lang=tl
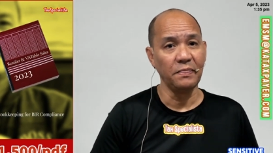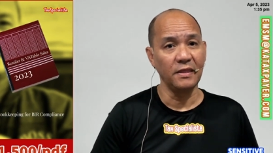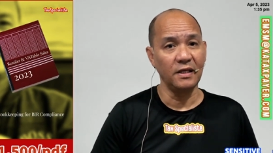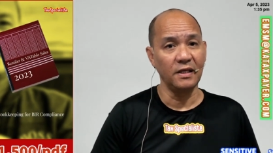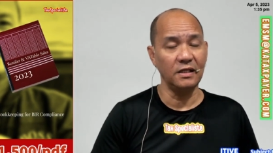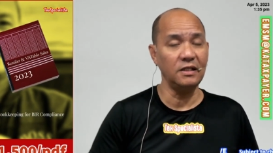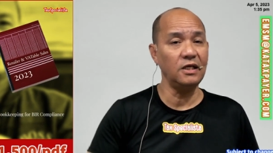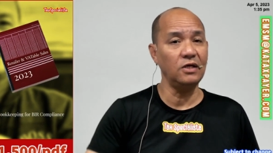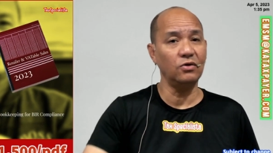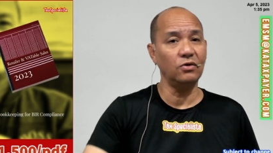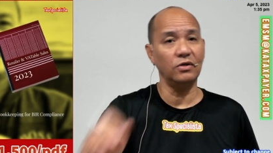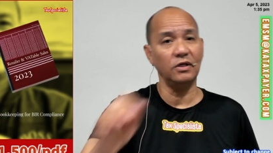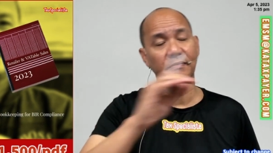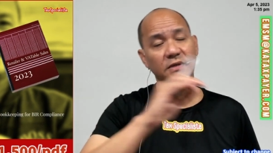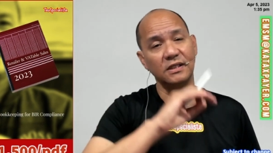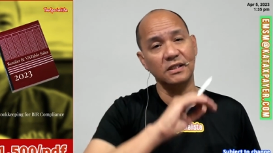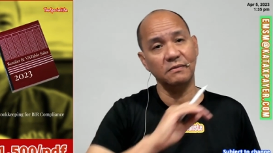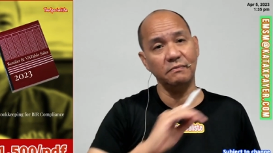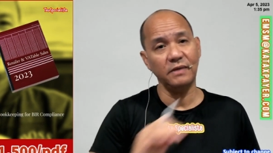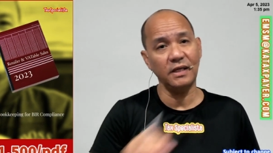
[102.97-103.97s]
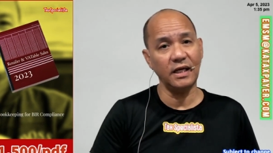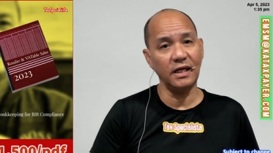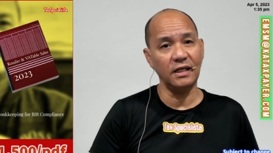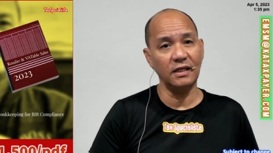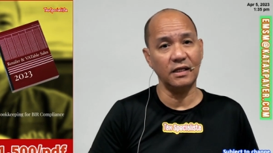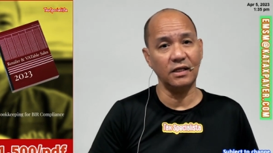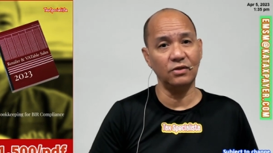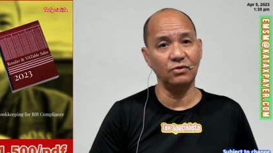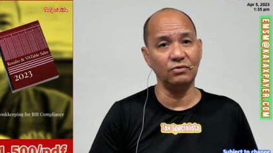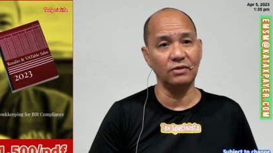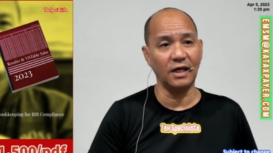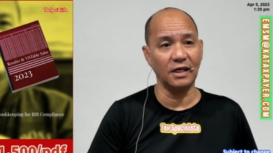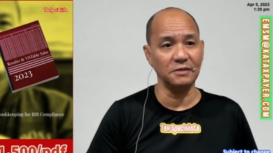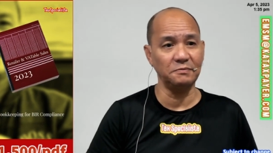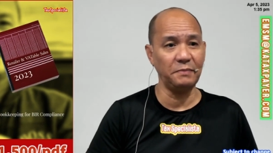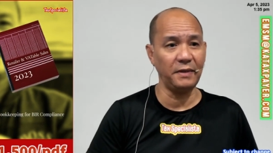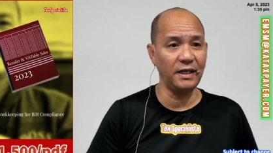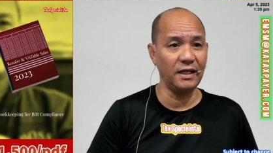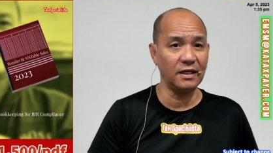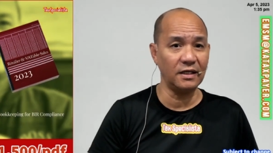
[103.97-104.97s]
Hindi ho ibig sabihin na yung
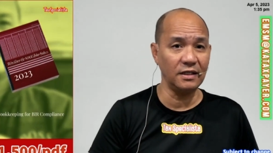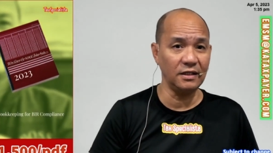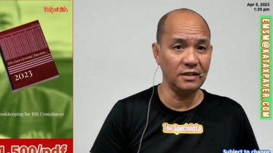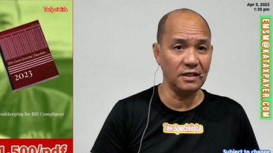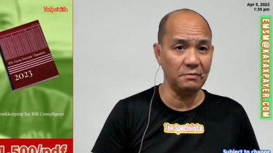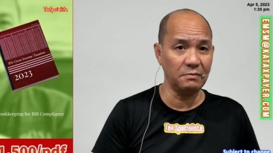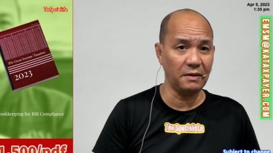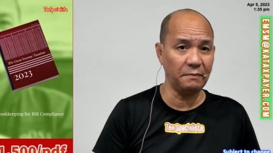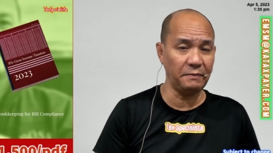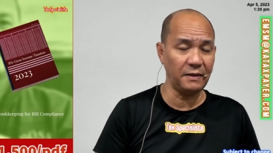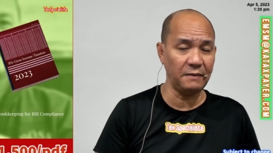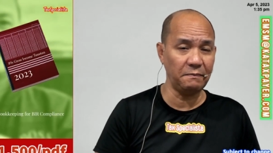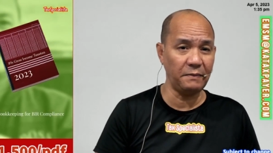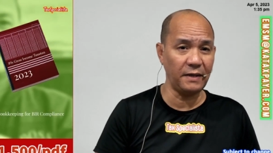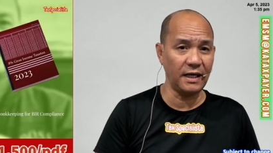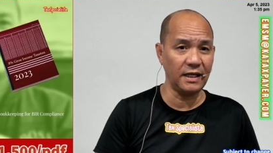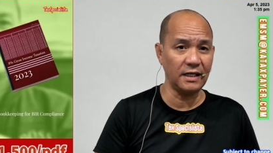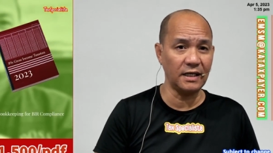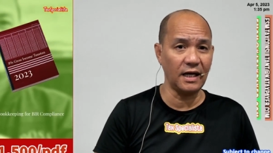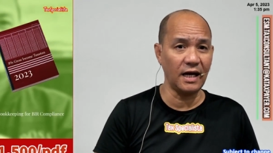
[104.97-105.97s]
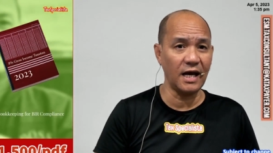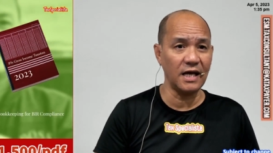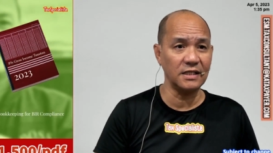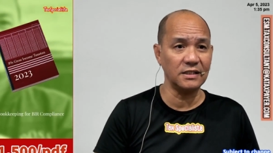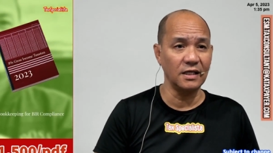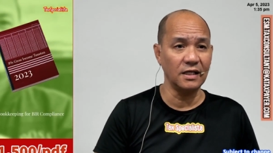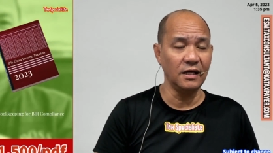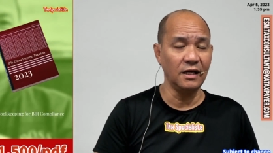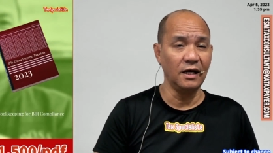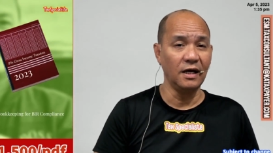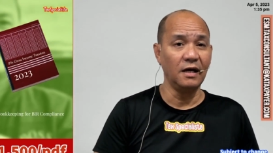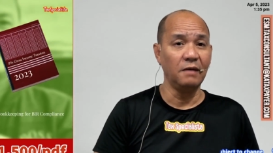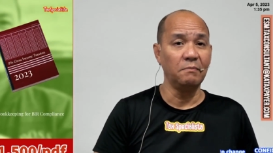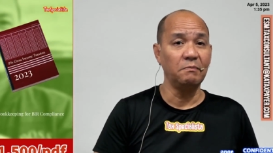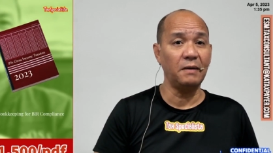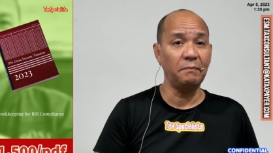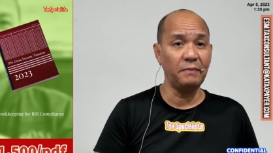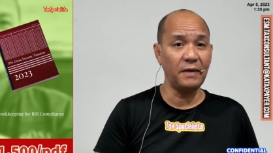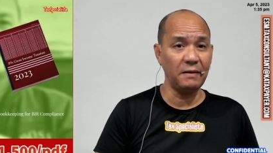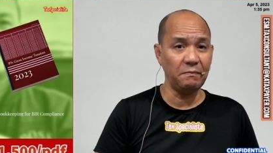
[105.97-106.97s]
taxpayer hindi mape-penalize.
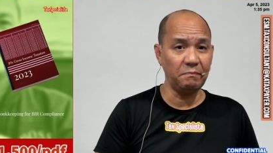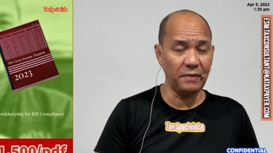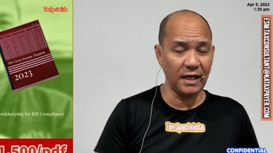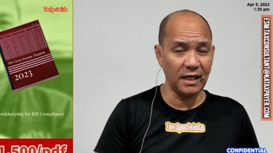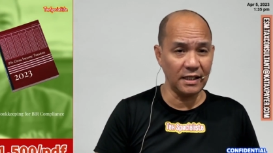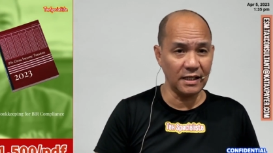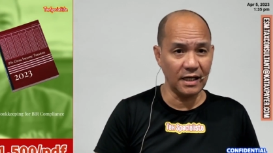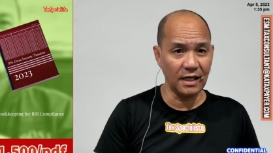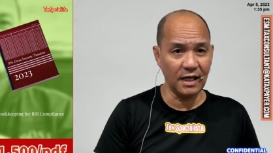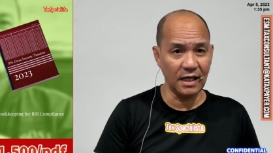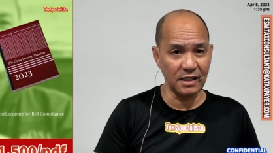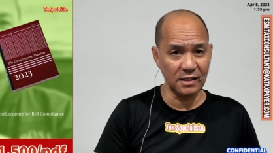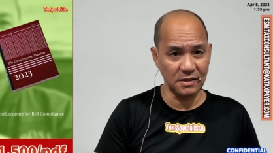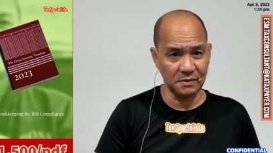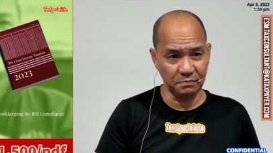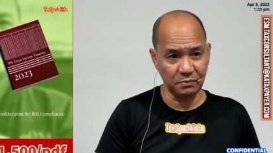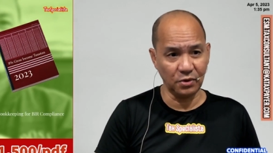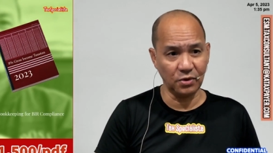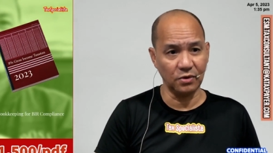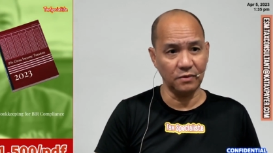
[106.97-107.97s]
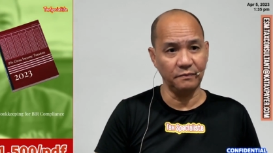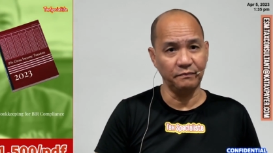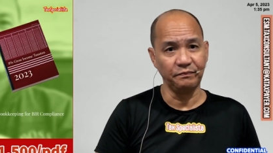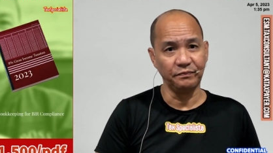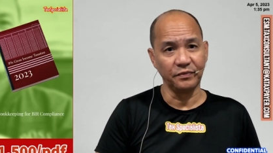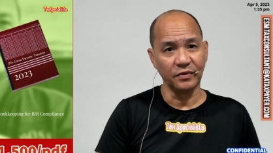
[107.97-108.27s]
Mape-penalize po.